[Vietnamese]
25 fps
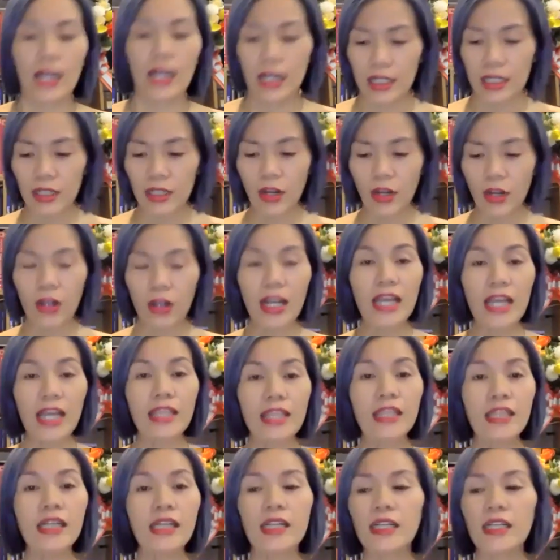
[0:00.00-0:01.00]
Đó là
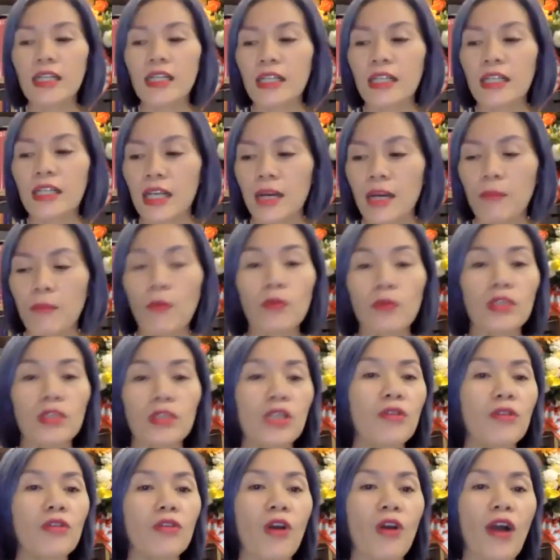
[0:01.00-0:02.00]
những mục tiêu
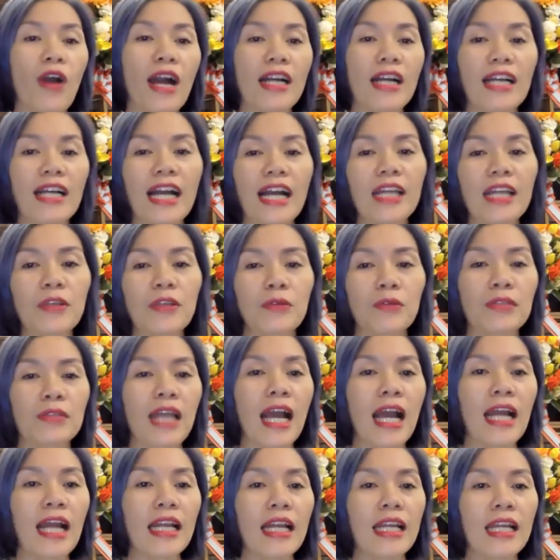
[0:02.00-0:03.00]
nhỏ hàng ngày chúng
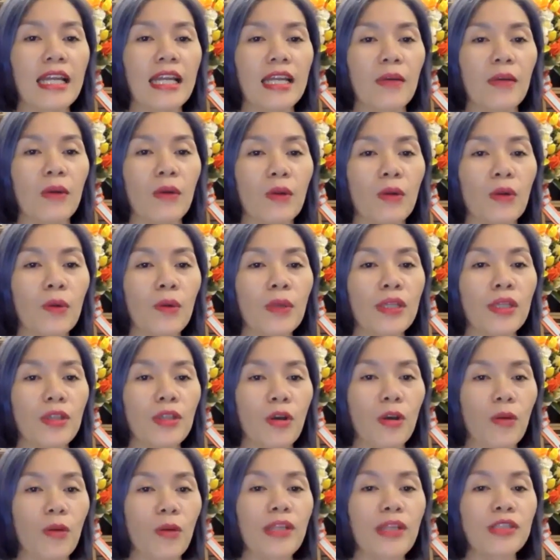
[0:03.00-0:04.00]
ta để huấn luyện thói
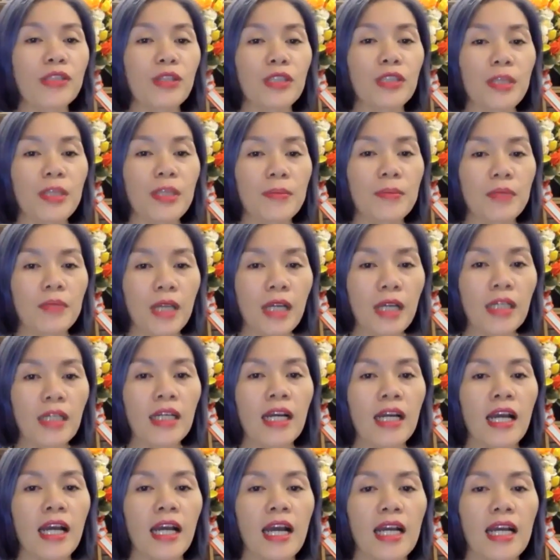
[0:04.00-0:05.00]
quen cho tiềm thức.
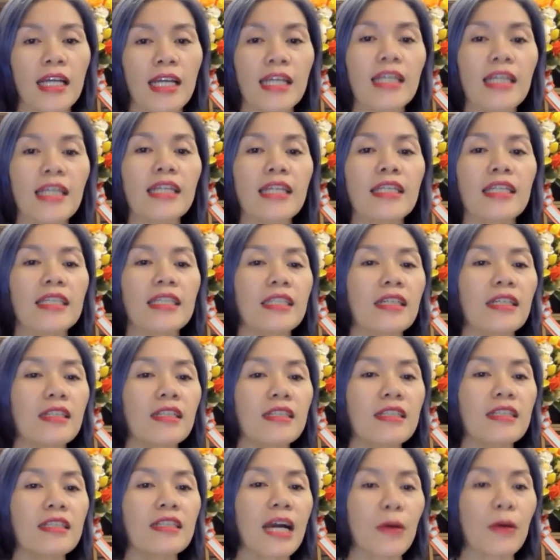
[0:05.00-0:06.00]
Khi ý thức
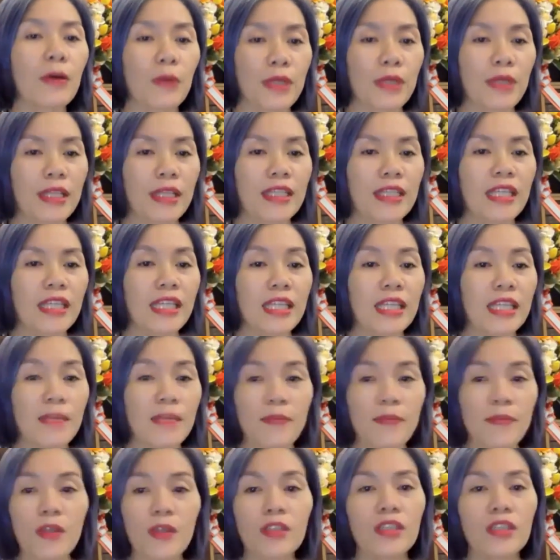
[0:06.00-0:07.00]
đưa ra quyết định thì tiềm
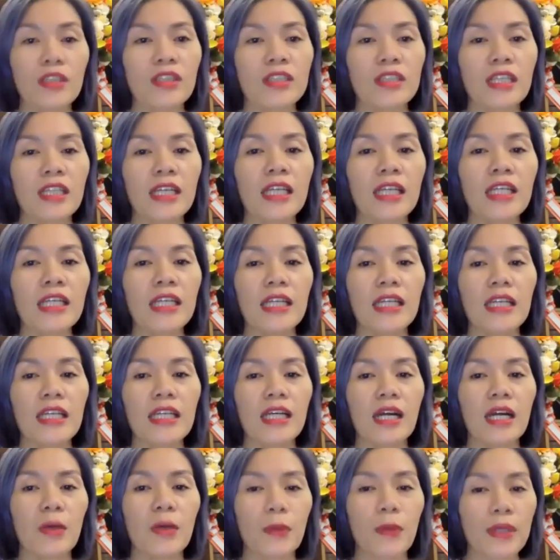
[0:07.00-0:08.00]
thức thực thi
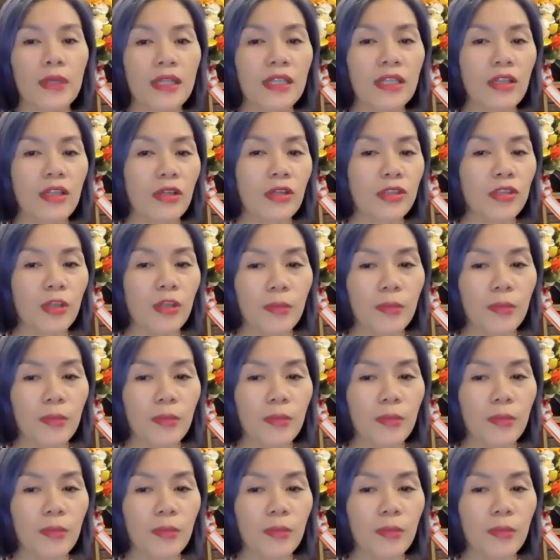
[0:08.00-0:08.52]
à, quyết định đó cho